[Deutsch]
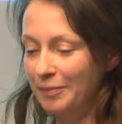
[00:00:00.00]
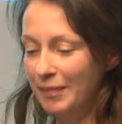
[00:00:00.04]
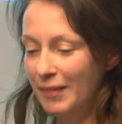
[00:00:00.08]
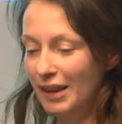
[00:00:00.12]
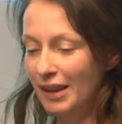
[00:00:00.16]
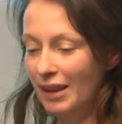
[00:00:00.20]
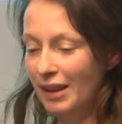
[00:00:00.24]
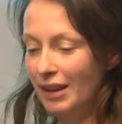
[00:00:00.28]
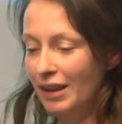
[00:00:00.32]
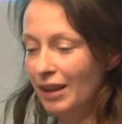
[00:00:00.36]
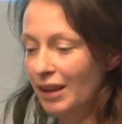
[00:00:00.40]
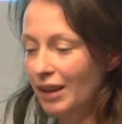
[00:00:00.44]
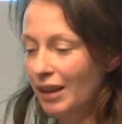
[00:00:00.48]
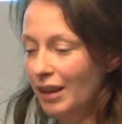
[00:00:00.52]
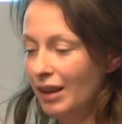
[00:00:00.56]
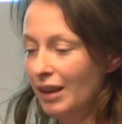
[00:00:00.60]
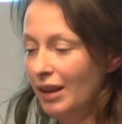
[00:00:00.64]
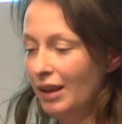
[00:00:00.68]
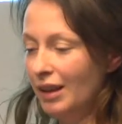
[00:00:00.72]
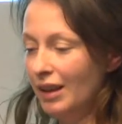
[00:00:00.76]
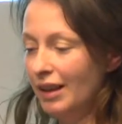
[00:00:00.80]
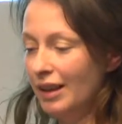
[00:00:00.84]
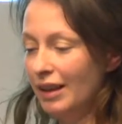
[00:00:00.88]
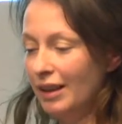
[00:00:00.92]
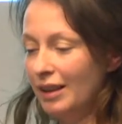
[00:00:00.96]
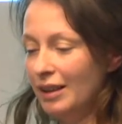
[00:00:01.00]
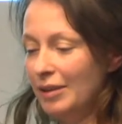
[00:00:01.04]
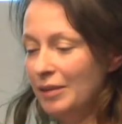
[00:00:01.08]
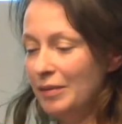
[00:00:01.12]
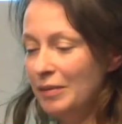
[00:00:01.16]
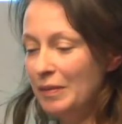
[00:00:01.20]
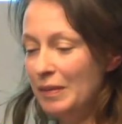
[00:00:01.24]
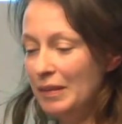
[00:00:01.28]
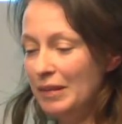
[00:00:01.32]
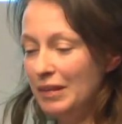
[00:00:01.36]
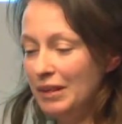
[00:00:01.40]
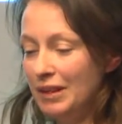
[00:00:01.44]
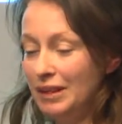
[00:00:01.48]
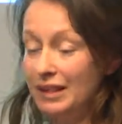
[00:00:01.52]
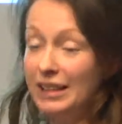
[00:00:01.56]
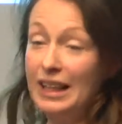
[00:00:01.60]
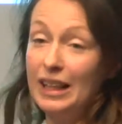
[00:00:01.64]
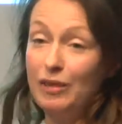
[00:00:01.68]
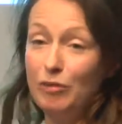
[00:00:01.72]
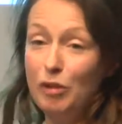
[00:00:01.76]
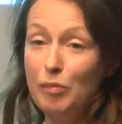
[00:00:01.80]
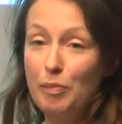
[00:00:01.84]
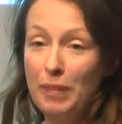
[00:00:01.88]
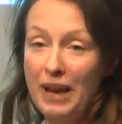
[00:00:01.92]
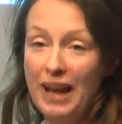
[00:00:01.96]
drei
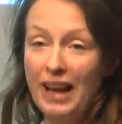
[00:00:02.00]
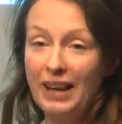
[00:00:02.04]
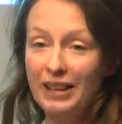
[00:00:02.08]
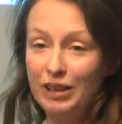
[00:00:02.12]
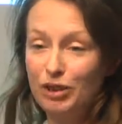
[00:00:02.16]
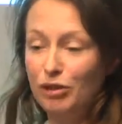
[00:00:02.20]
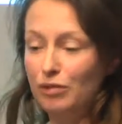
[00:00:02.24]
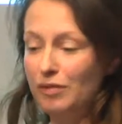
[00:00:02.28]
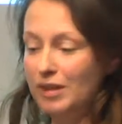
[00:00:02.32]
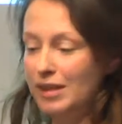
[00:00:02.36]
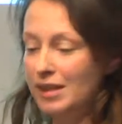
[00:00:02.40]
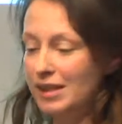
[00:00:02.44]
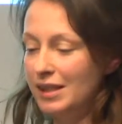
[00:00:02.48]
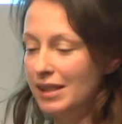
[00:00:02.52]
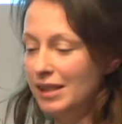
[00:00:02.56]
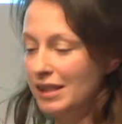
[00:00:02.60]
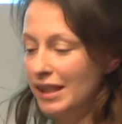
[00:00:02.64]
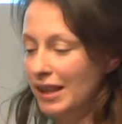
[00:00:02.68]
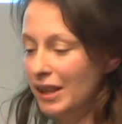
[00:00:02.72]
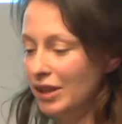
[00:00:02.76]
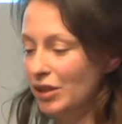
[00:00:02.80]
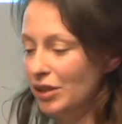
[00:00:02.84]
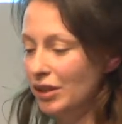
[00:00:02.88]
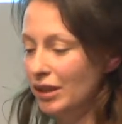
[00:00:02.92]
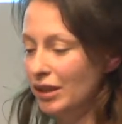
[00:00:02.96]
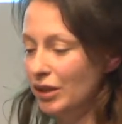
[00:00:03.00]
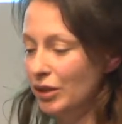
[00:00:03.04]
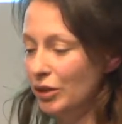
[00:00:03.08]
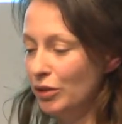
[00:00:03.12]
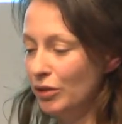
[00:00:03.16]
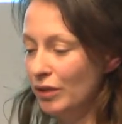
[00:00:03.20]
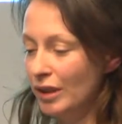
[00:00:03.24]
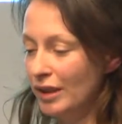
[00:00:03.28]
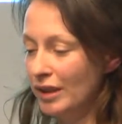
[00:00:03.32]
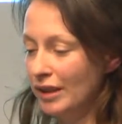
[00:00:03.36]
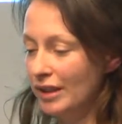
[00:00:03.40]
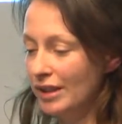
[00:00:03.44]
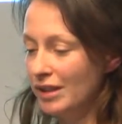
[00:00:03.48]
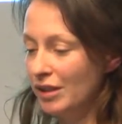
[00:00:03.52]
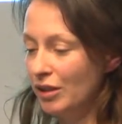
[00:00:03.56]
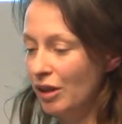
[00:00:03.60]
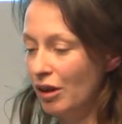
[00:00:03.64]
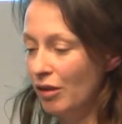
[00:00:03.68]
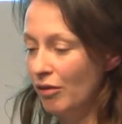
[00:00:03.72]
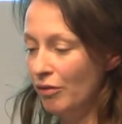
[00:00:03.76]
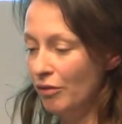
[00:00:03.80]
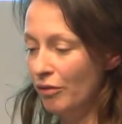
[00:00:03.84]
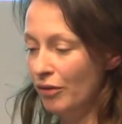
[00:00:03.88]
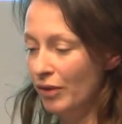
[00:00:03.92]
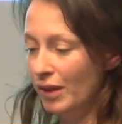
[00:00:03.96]
Firmensitze in Hamburg, die wir
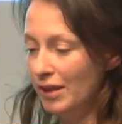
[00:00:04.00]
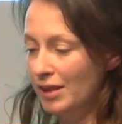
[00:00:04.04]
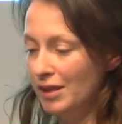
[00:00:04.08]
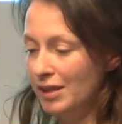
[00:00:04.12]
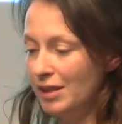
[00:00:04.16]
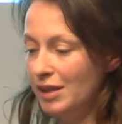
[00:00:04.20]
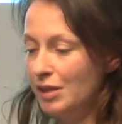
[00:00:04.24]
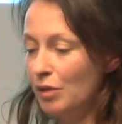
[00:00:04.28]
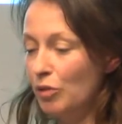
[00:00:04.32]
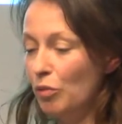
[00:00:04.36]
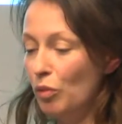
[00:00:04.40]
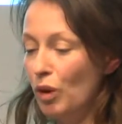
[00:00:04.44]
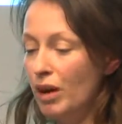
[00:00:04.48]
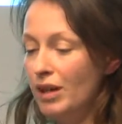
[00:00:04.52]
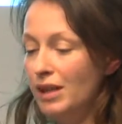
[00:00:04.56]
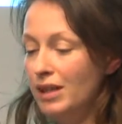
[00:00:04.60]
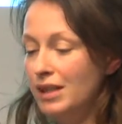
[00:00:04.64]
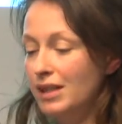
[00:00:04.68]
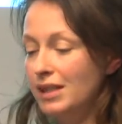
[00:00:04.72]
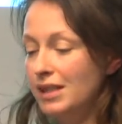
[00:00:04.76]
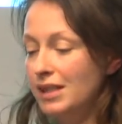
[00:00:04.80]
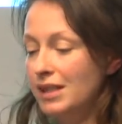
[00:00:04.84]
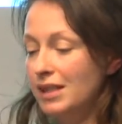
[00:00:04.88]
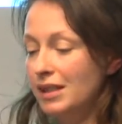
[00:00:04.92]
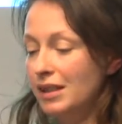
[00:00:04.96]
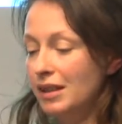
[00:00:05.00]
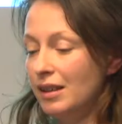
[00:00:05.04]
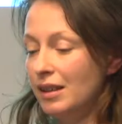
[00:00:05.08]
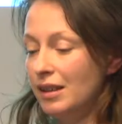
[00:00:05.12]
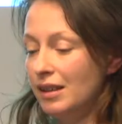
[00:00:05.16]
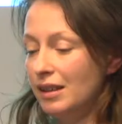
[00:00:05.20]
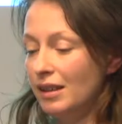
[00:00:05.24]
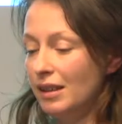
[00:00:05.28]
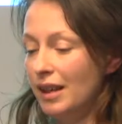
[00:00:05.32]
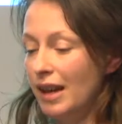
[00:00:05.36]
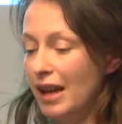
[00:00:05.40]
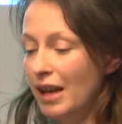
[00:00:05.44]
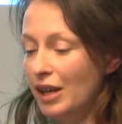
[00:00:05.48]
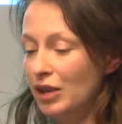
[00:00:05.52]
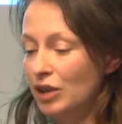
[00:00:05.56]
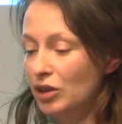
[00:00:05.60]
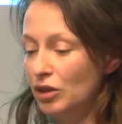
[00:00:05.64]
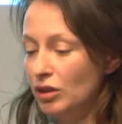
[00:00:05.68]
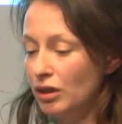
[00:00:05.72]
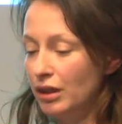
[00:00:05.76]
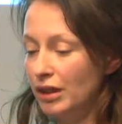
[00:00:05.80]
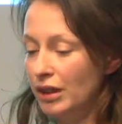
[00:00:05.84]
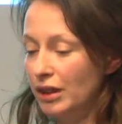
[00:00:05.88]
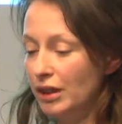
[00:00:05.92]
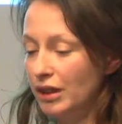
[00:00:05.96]
tatsächlich auch während Konfer dieser
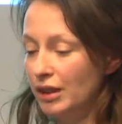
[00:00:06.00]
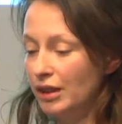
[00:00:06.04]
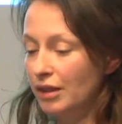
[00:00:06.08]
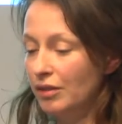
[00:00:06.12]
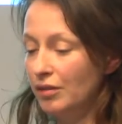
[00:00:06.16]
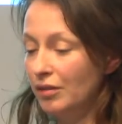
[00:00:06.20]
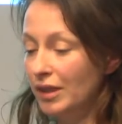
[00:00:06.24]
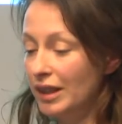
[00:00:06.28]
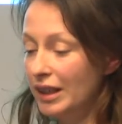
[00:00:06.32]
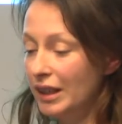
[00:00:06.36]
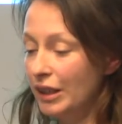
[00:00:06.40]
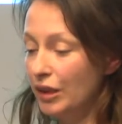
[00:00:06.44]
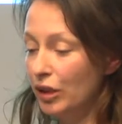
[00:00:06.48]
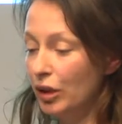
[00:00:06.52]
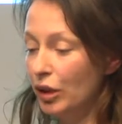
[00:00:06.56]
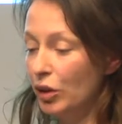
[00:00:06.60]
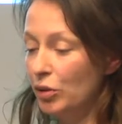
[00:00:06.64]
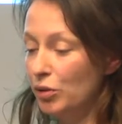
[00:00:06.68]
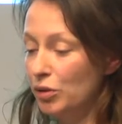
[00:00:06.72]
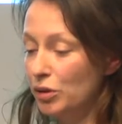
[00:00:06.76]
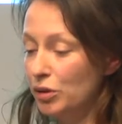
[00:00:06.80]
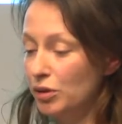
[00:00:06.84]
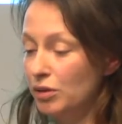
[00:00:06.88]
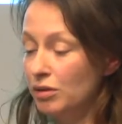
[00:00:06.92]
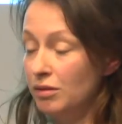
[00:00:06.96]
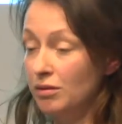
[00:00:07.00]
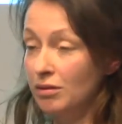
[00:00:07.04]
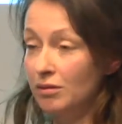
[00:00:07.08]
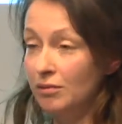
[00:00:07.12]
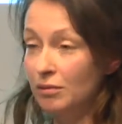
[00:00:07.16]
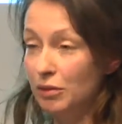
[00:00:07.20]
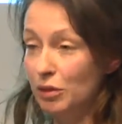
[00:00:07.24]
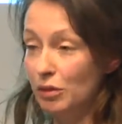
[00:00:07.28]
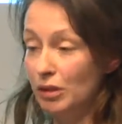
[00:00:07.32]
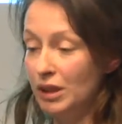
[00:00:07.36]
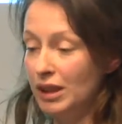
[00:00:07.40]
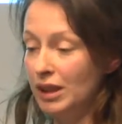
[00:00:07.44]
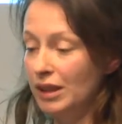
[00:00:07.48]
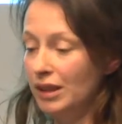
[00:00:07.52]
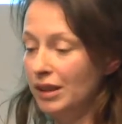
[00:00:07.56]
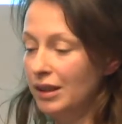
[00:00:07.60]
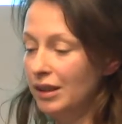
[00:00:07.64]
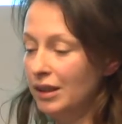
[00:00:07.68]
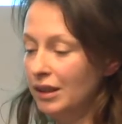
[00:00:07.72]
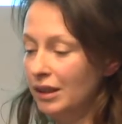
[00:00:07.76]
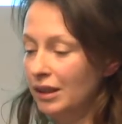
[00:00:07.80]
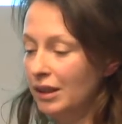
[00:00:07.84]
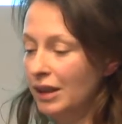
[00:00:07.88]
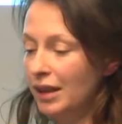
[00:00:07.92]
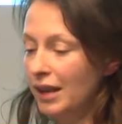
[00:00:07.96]
Konferenz besuchen wollen. Eine ist
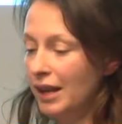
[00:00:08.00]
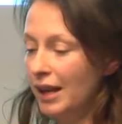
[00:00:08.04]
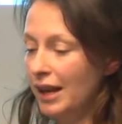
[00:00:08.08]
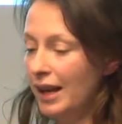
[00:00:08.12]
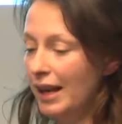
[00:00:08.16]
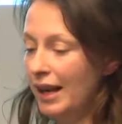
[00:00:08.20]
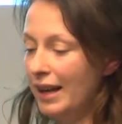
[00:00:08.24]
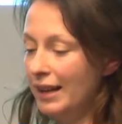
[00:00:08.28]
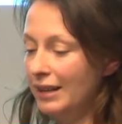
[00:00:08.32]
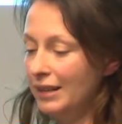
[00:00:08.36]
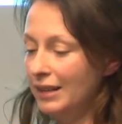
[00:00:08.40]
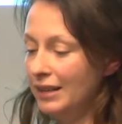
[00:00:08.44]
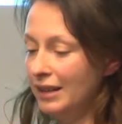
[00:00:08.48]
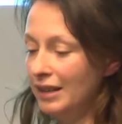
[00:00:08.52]
sehr in der Nähe,